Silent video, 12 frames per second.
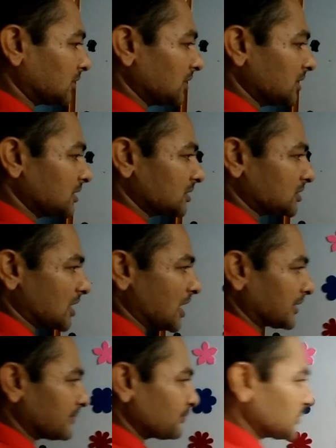तीन
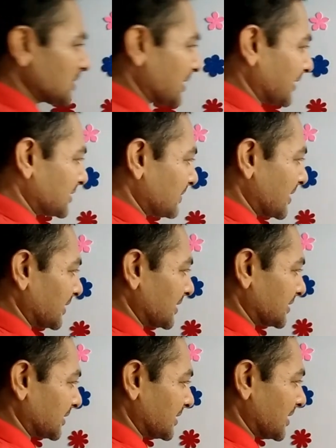चार चार कैसे बनाएंगे
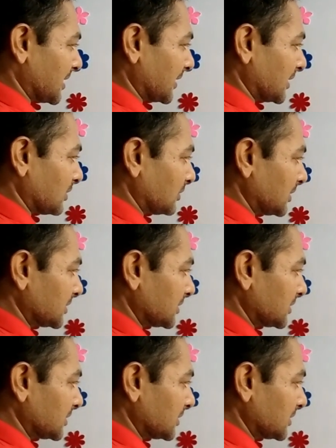यहाँ से कितना लेके आओ